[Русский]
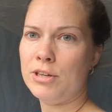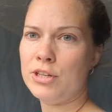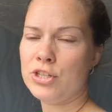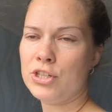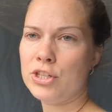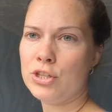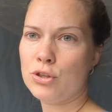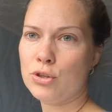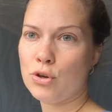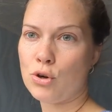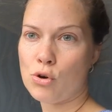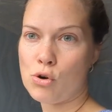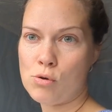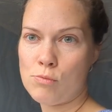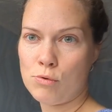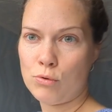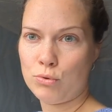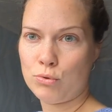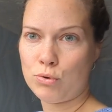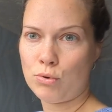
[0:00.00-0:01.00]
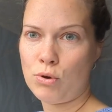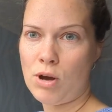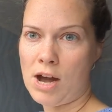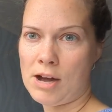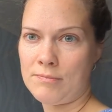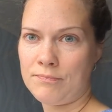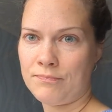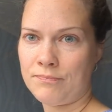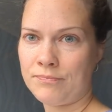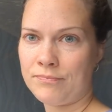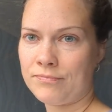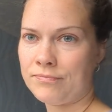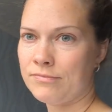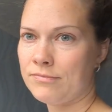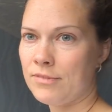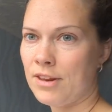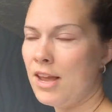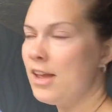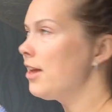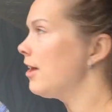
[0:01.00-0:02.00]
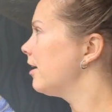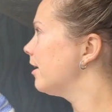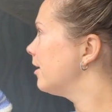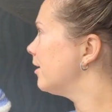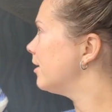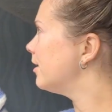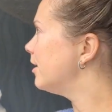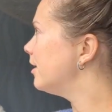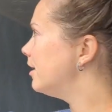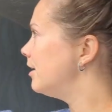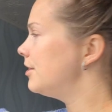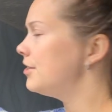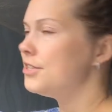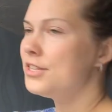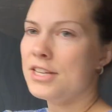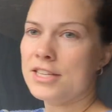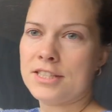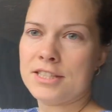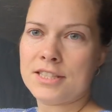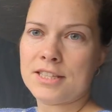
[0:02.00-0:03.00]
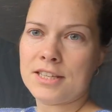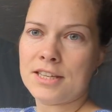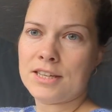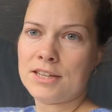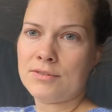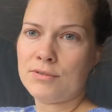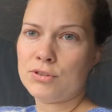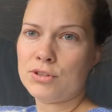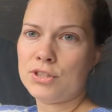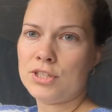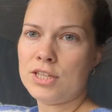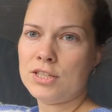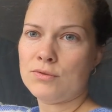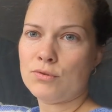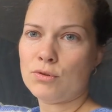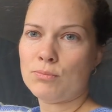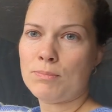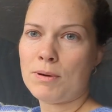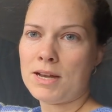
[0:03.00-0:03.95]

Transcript: лежит, кроме утюга и детских вот здесь вот